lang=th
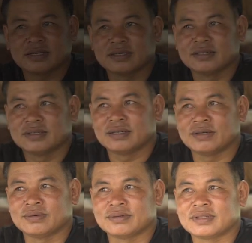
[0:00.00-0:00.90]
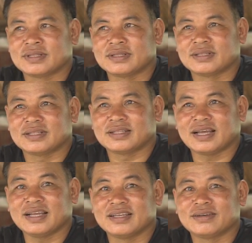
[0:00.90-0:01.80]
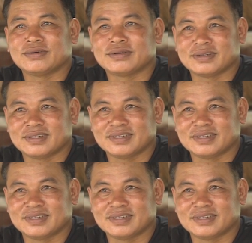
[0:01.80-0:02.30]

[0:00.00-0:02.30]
แรกเราก็ไถก่อน